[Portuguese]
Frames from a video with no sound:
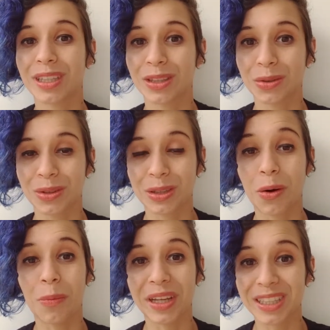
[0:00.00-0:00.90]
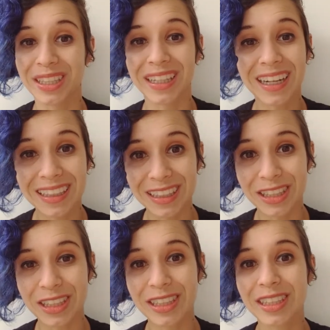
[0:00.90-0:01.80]
textos igualmente
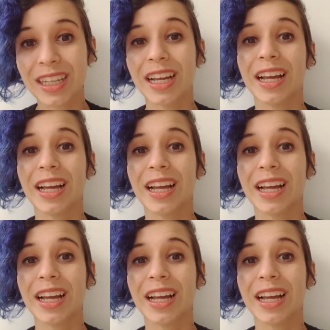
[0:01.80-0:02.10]
degradantes.